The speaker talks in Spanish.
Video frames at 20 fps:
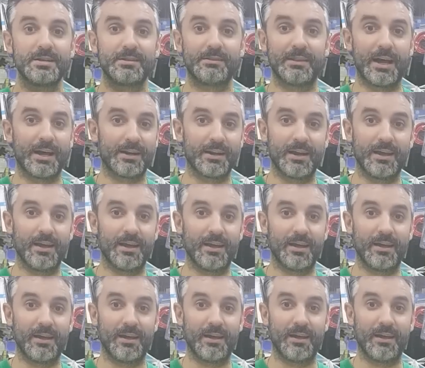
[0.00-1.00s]

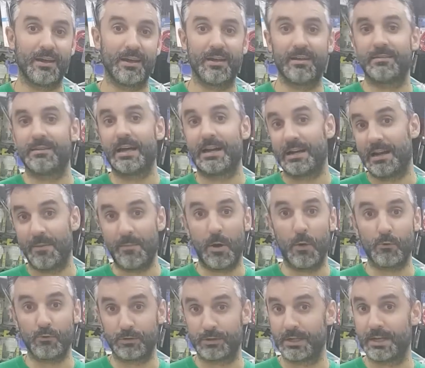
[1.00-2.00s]
darle, darle a me
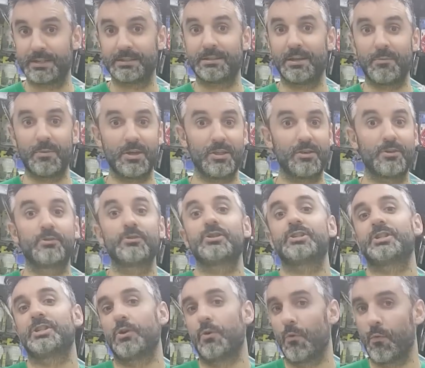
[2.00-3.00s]
gusta a este vídeo,
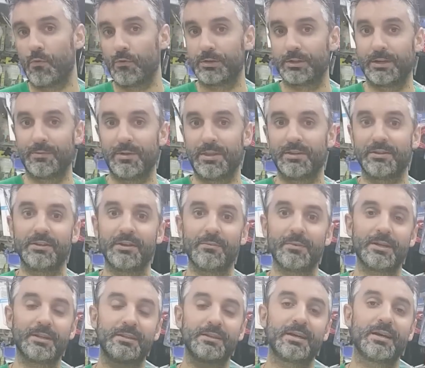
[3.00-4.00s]
si os gusta
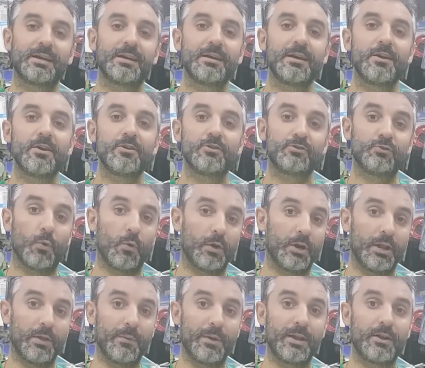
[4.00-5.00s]
evidentemente,
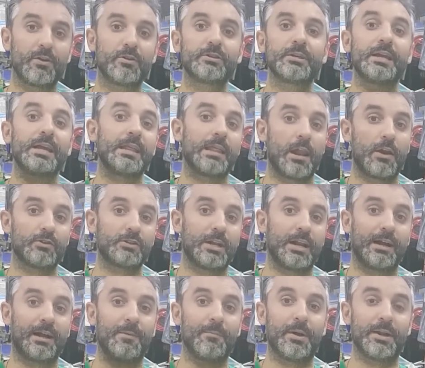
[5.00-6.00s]
suscribiros y daros a
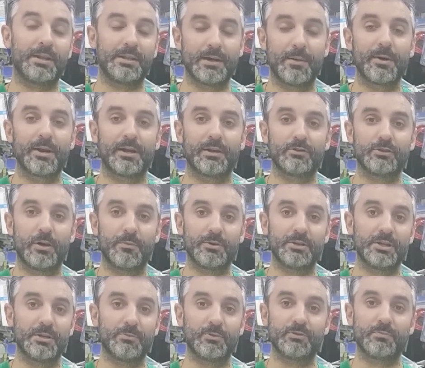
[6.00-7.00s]
la campanita para que os
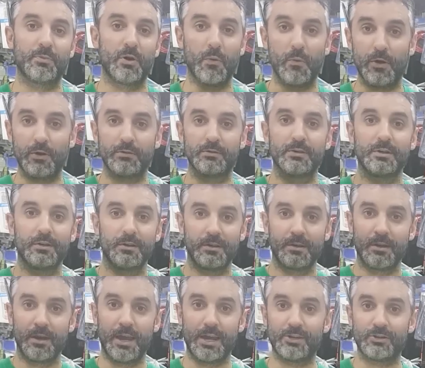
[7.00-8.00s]
avisemos. Pero bueno,
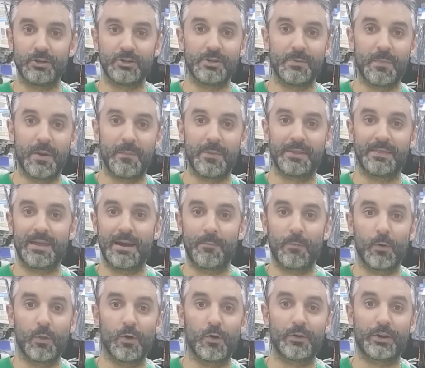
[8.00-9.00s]
eso es simplemente a
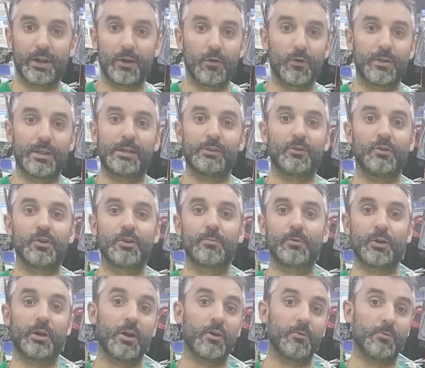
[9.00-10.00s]
modo recordatorio
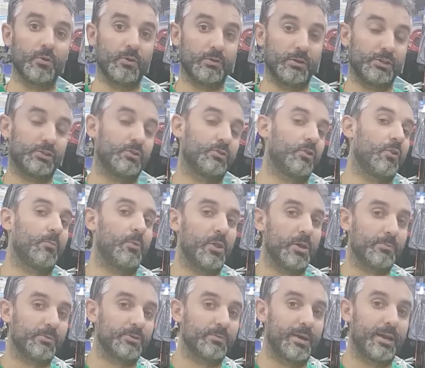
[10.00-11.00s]
porque como eso lo
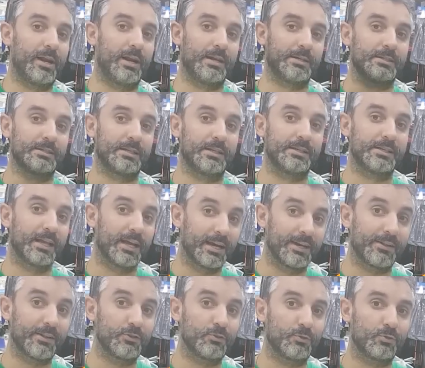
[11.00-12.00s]
podemos ver en las
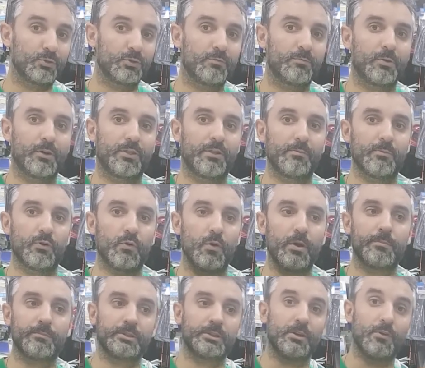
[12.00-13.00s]
estadísticas de YouTube, pues decimos,
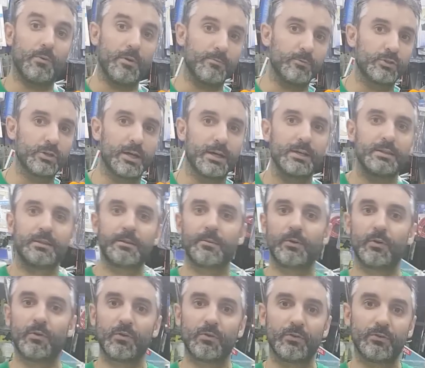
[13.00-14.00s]
joder, pues si lo ve mucha gente
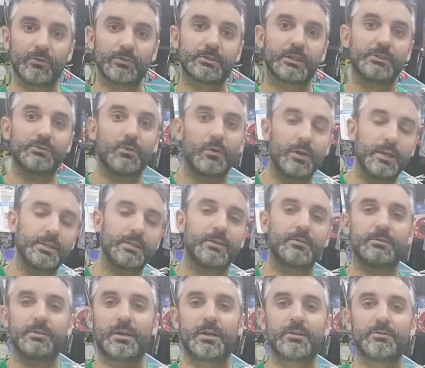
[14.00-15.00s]
pero luego no está suscrita,
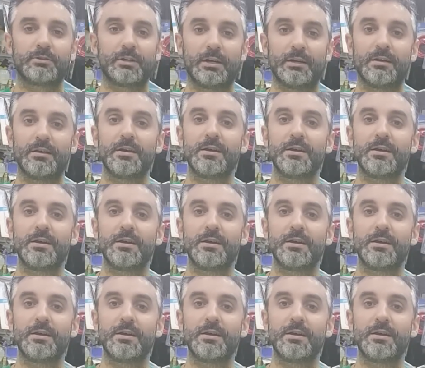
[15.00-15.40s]
no sé qué, o sea,